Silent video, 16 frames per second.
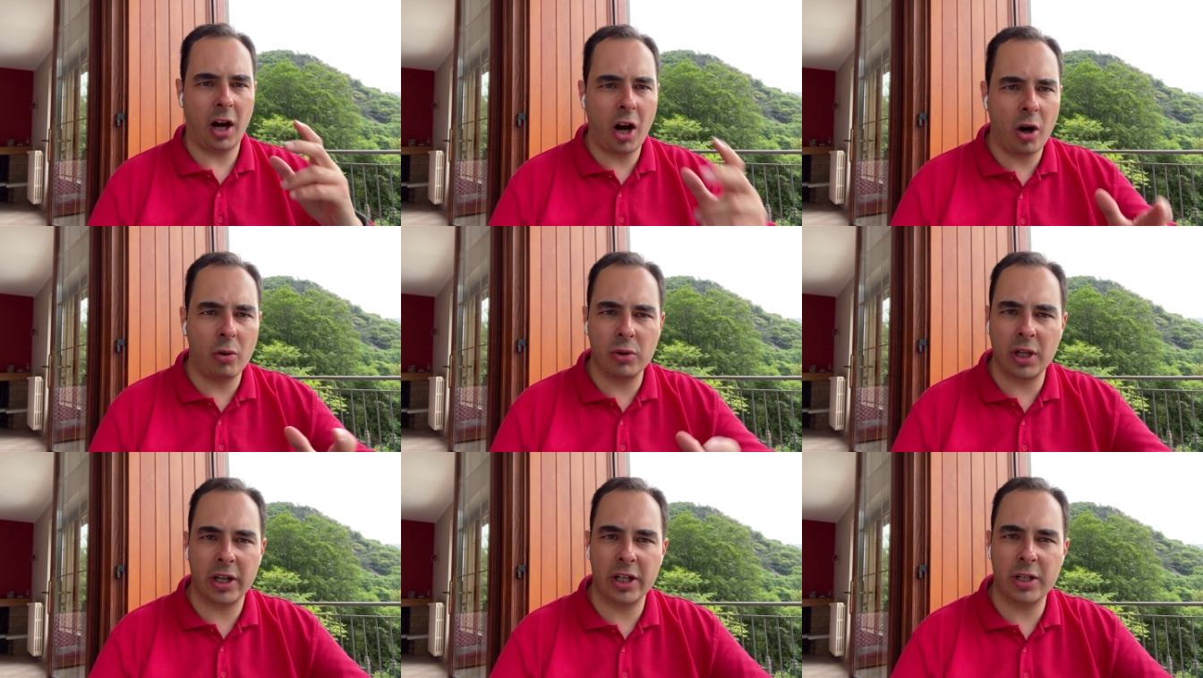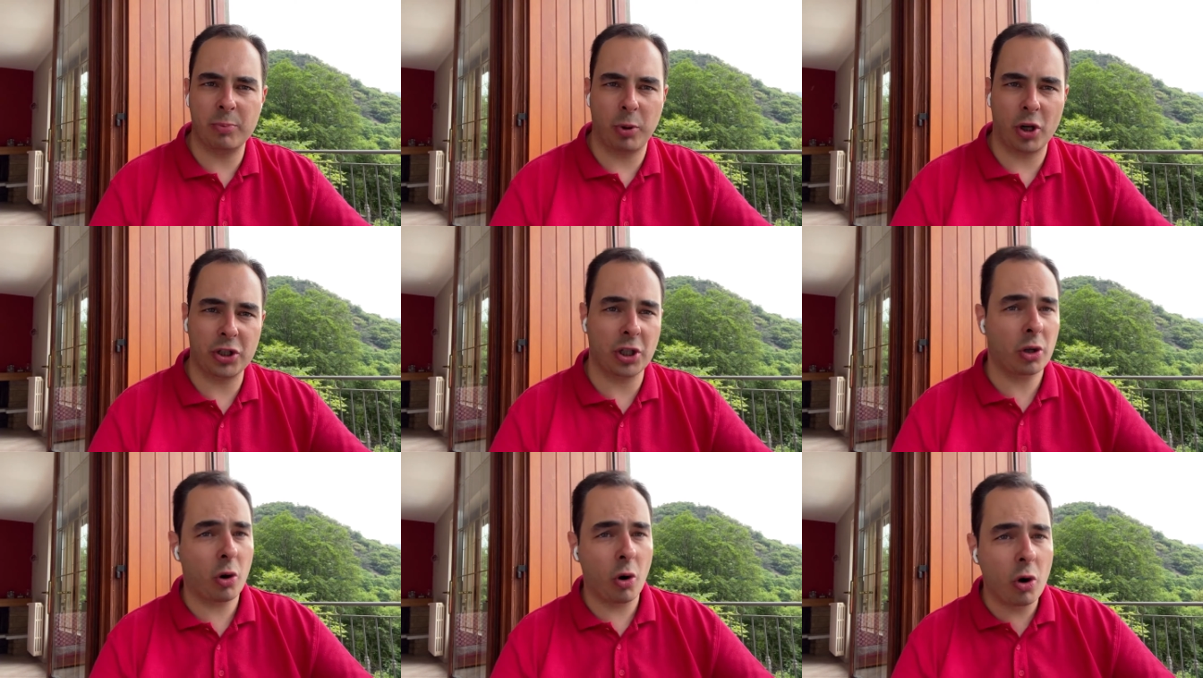eh, ho una
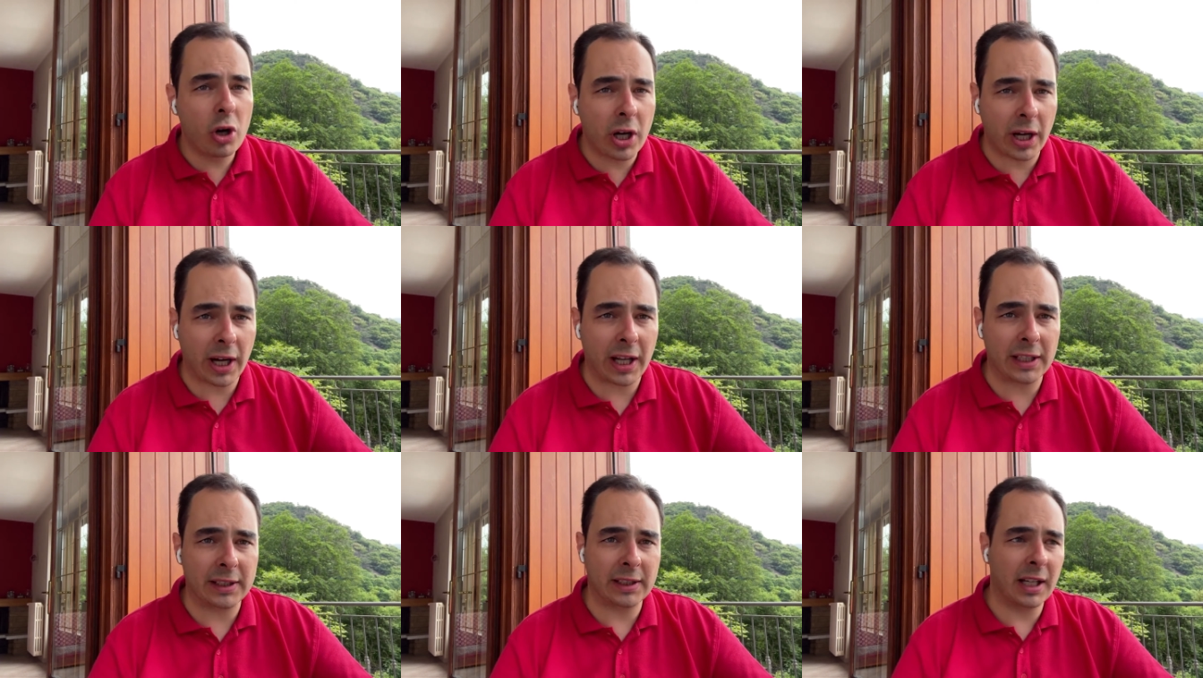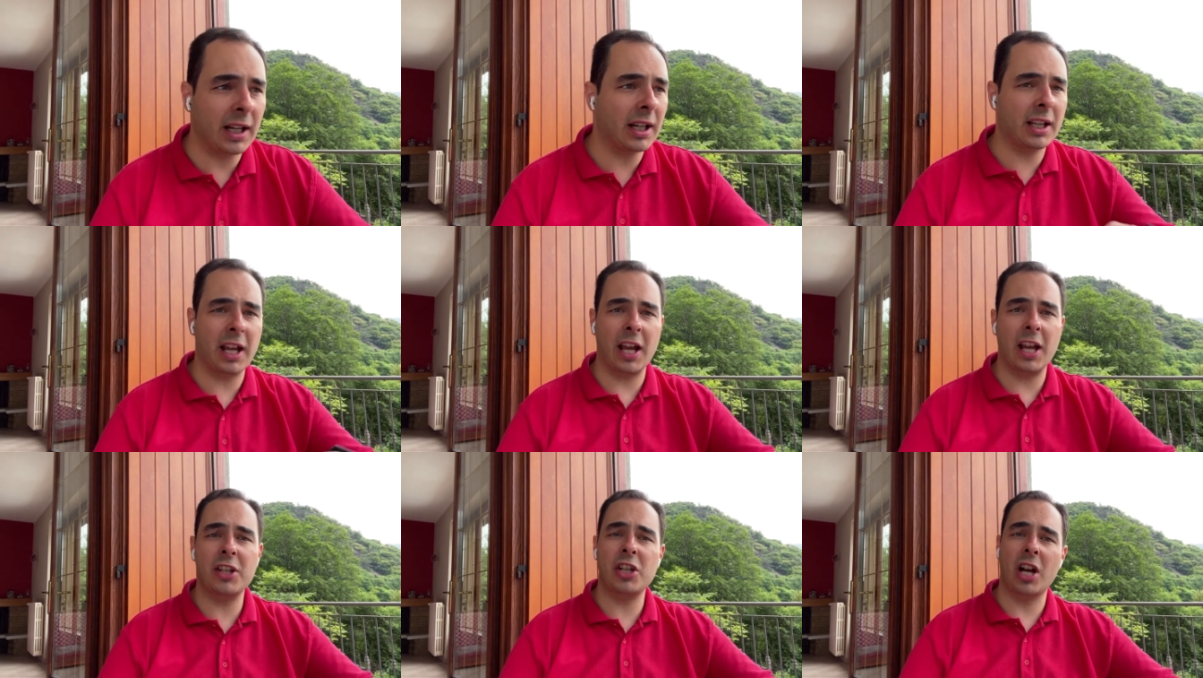risposta concreta
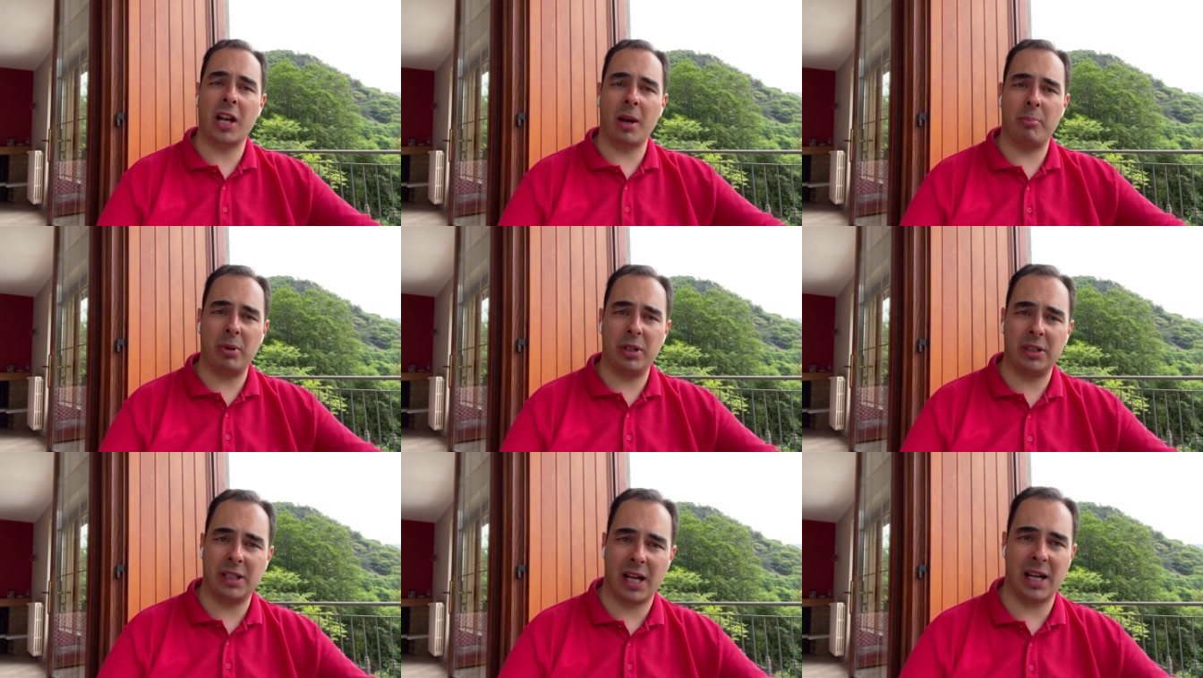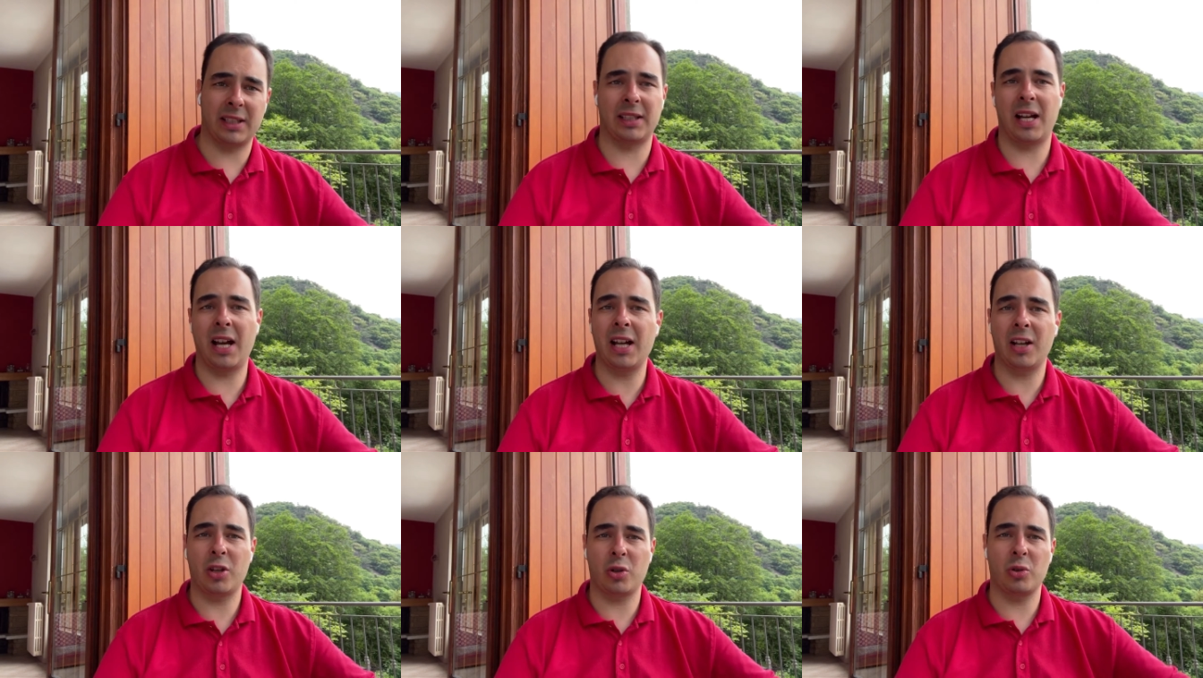che è già capitata
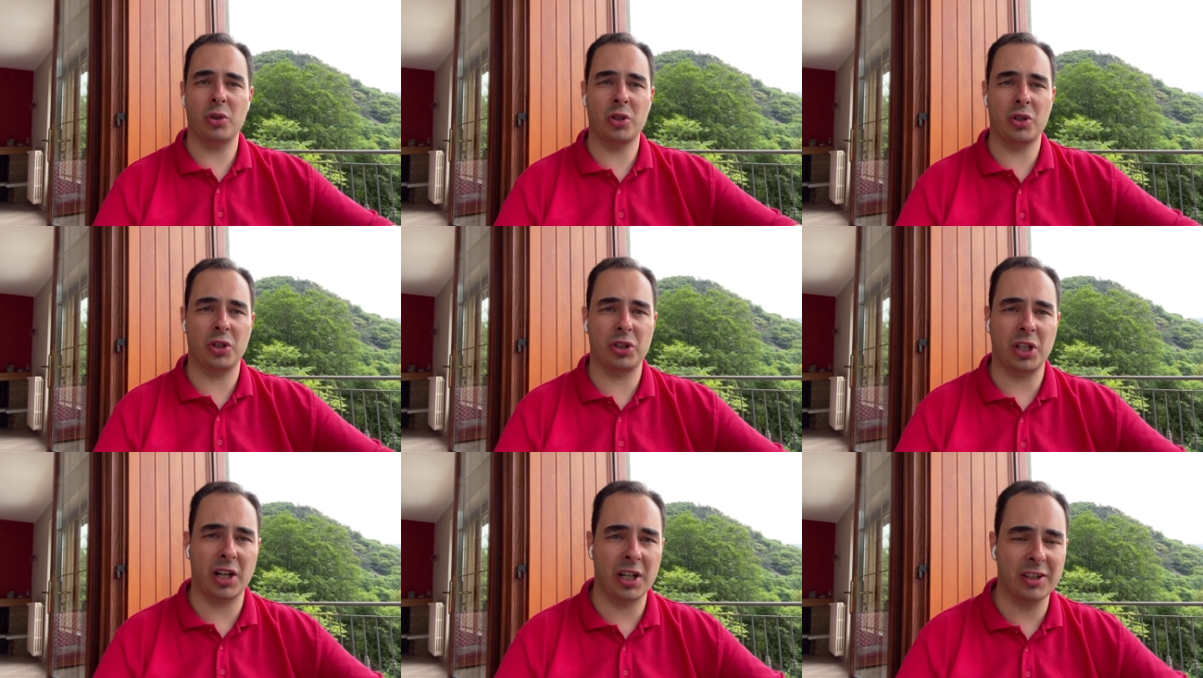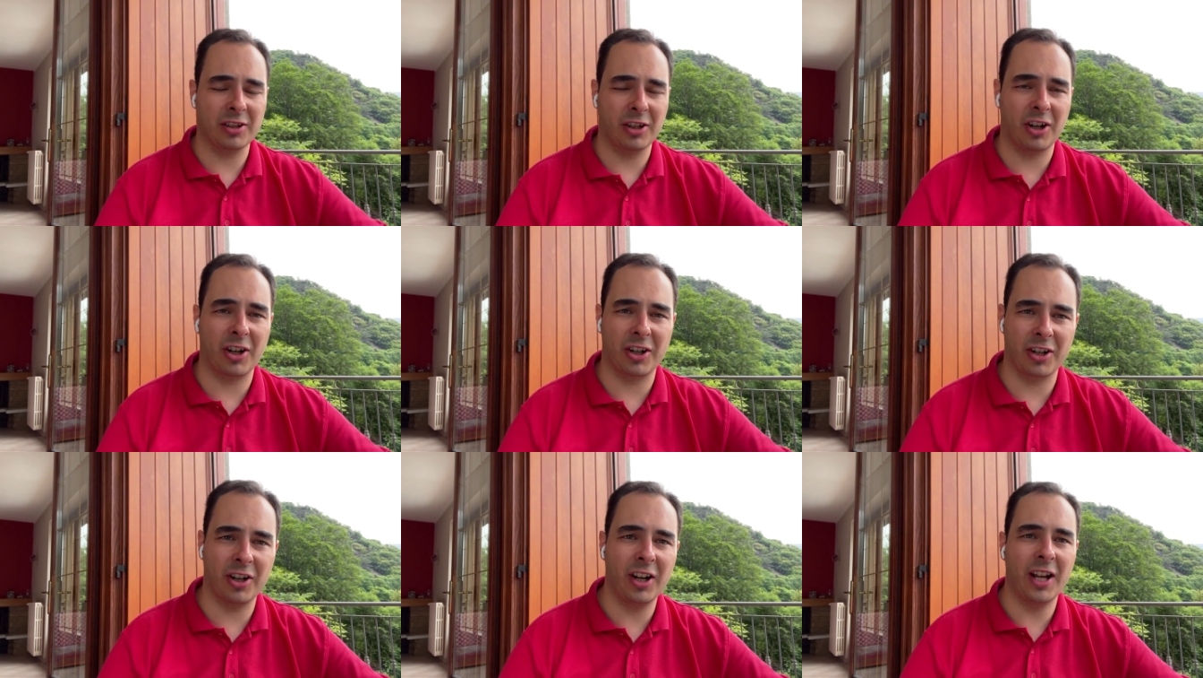anche sul nostro
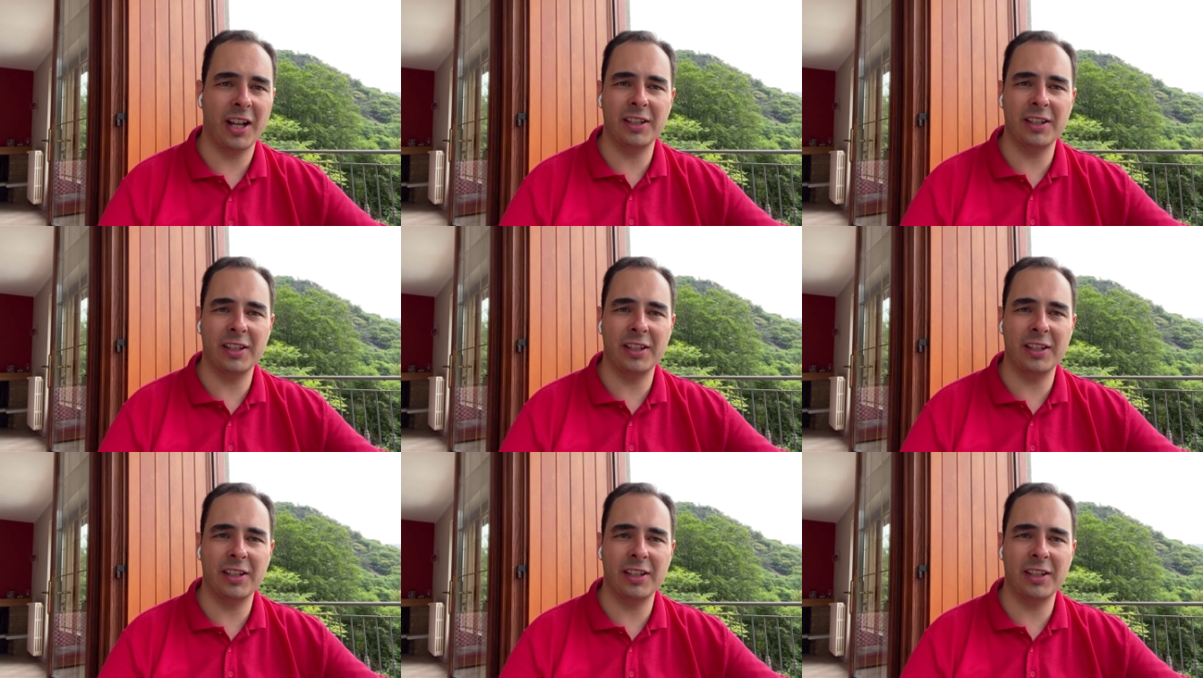territorio